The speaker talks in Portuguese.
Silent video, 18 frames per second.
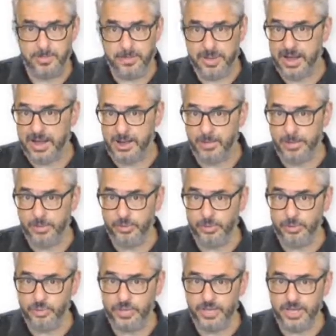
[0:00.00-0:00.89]

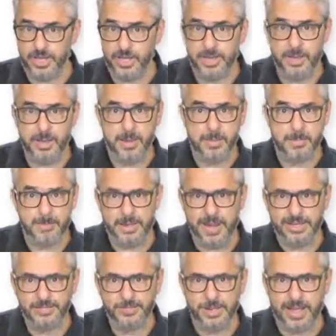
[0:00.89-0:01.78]
Pagamento em dia,
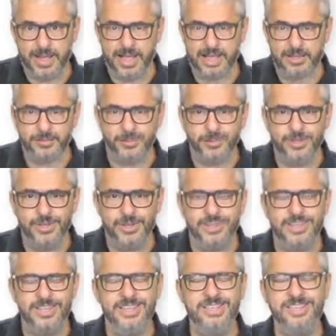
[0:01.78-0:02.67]
mais barato
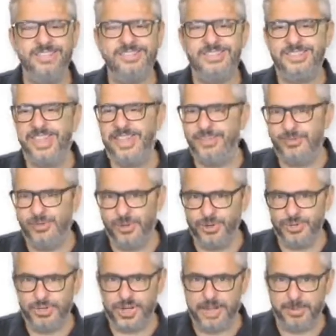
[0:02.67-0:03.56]
e sem
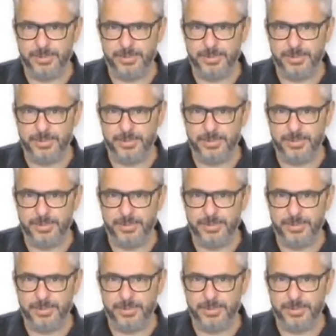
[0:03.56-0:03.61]
dor de